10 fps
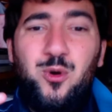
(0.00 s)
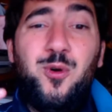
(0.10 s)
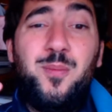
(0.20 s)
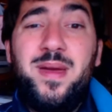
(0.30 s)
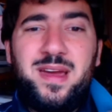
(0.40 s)

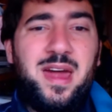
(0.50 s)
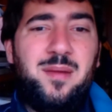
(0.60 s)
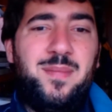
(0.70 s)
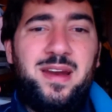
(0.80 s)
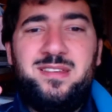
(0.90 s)
come
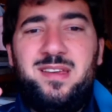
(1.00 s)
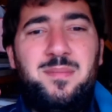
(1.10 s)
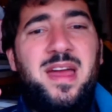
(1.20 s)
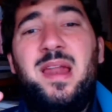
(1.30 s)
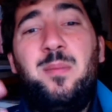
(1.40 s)
Karl Barks
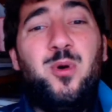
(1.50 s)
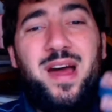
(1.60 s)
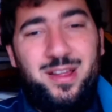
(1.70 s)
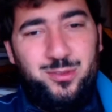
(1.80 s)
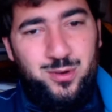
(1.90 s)
abbia
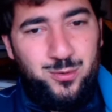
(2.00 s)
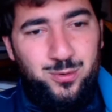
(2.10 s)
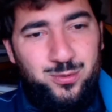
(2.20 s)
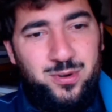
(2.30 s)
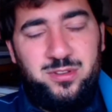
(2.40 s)
elaborato una
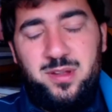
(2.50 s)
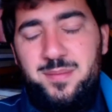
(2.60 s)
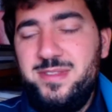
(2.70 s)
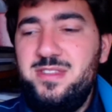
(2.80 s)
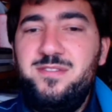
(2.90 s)
cultura totalmente